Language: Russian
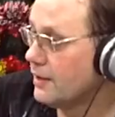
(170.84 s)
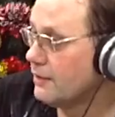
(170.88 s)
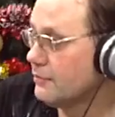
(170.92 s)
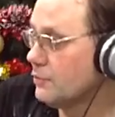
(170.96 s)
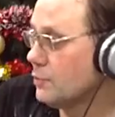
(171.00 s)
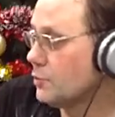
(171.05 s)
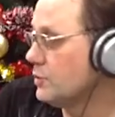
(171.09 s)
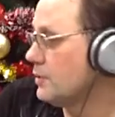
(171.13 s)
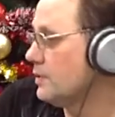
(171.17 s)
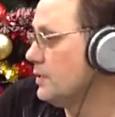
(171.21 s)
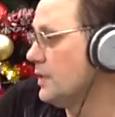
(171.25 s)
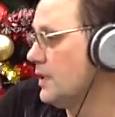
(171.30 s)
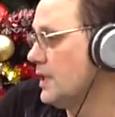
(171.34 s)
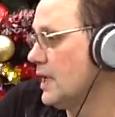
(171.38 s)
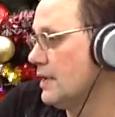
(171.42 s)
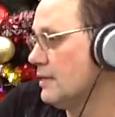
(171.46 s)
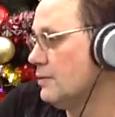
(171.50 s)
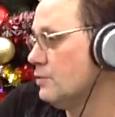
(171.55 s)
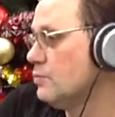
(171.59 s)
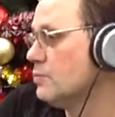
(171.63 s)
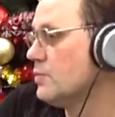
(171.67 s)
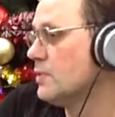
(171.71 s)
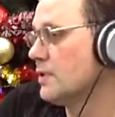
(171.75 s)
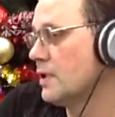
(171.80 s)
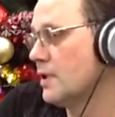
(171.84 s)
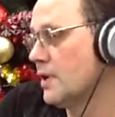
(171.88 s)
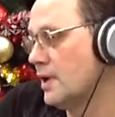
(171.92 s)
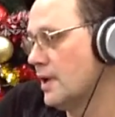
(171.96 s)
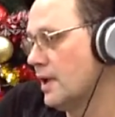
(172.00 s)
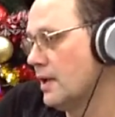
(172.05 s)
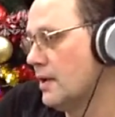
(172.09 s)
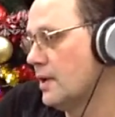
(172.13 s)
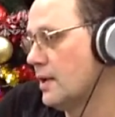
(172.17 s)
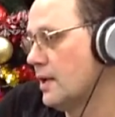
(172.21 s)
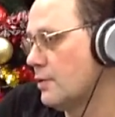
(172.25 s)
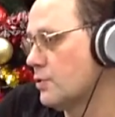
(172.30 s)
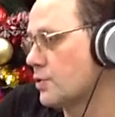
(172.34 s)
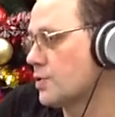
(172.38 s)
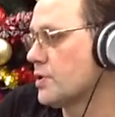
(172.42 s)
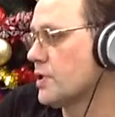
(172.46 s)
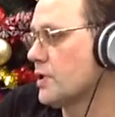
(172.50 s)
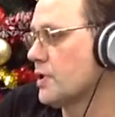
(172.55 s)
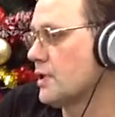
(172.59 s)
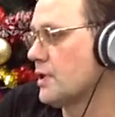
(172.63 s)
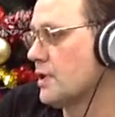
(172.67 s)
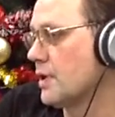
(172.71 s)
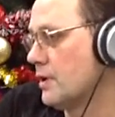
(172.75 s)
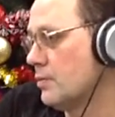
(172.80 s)
Вот, и я думал, какая
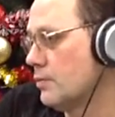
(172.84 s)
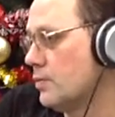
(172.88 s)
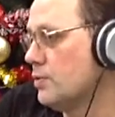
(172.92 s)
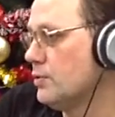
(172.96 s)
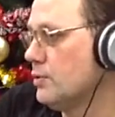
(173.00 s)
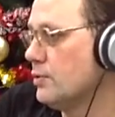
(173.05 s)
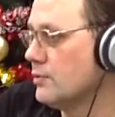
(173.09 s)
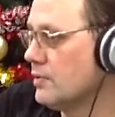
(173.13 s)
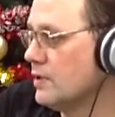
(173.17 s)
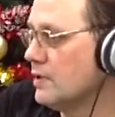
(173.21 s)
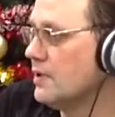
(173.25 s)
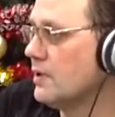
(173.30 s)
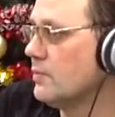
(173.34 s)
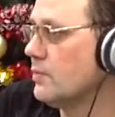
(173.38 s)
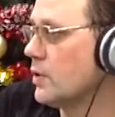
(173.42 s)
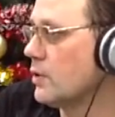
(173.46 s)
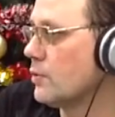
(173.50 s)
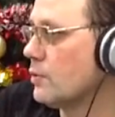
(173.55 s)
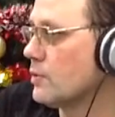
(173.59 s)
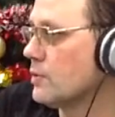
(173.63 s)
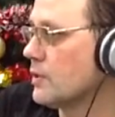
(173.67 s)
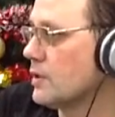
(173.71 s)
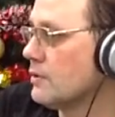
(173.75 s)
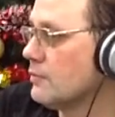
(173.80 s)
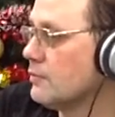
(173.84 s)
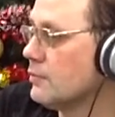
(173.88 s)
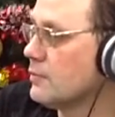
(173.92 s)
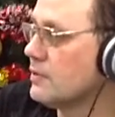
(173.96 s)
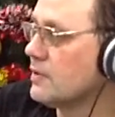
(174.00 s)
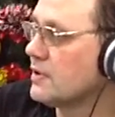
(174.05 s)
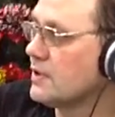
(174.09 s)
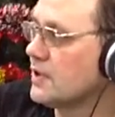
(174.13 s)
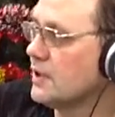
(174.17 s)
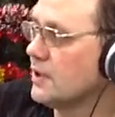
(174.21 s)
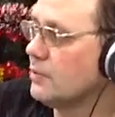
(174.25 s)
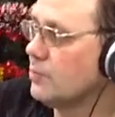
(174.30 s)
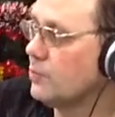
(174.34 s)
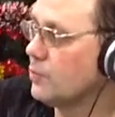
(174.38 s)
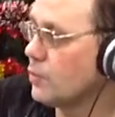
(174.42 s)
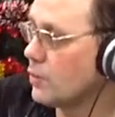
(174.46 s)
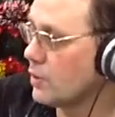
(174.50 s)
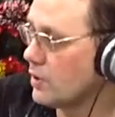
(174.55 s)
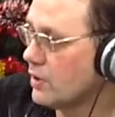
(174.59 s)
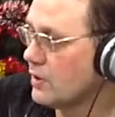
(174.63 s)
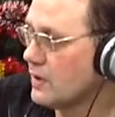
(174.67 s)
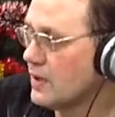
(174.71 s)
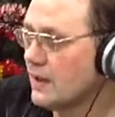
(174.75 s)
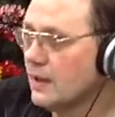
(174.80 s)
хорошая работа у Деда Мороза. Вот с тех и пор...
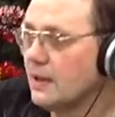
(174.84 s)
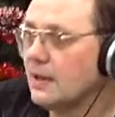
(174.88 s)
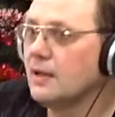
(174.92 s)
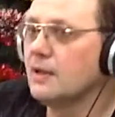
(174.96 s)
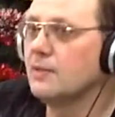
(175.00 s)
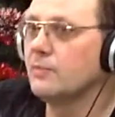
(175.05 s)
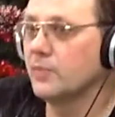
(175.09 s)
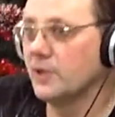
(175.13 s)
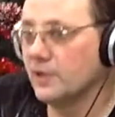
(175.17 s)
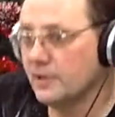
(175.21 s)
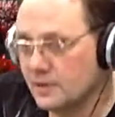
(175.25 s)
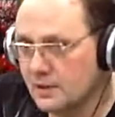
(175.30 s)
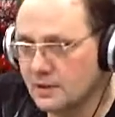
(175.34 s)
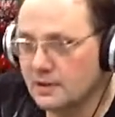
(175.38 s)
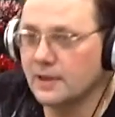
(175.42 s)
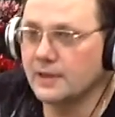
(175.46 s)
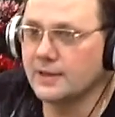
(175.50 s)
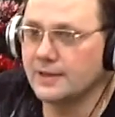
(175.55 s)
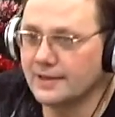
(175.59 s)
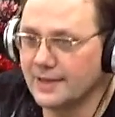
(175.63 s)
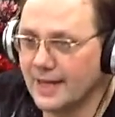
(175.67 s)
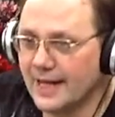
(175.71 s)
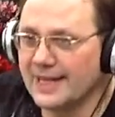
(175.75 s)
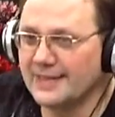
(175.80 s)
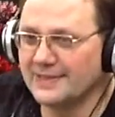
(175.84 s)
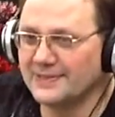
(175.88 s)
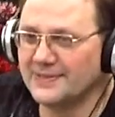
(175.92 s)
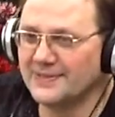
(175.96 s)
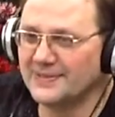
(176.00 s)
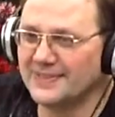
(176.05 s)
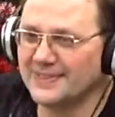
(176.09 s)
понеслась. Понеслась, да.